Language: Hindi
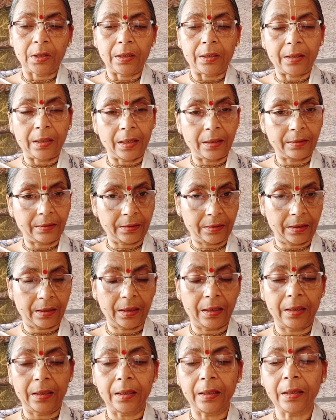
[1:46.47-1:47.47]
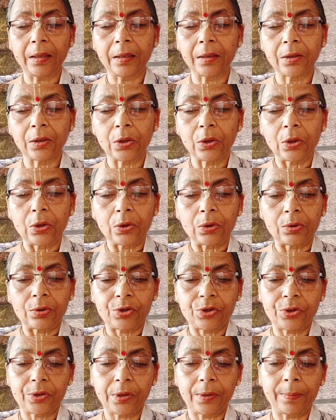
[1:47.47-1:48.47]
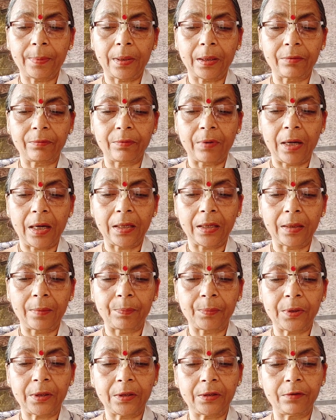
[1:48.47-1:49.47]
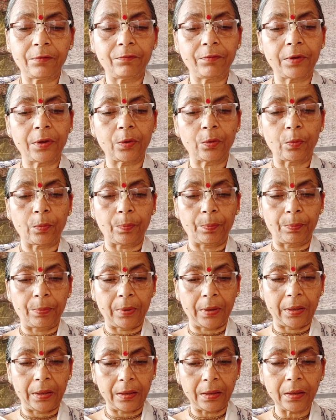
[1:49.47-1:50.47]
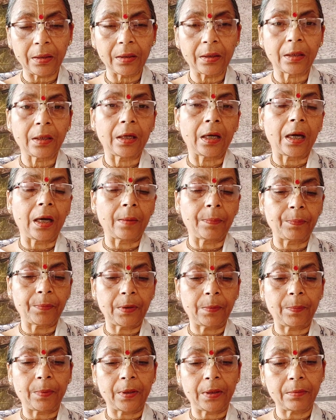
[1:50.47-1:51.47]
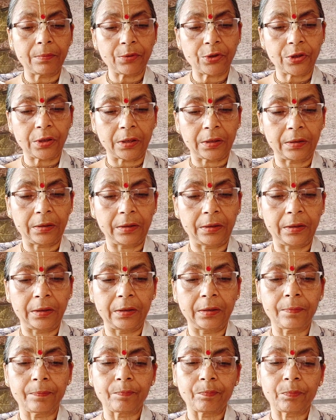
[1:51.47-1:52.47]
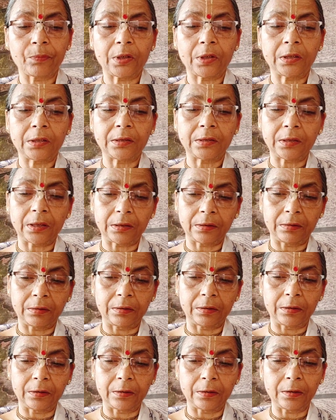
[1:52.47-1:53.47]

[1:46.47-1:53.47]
रहते हैं तो श्री भगवान अपने दिव्य रूप में अपनी परम शक्ति सत्य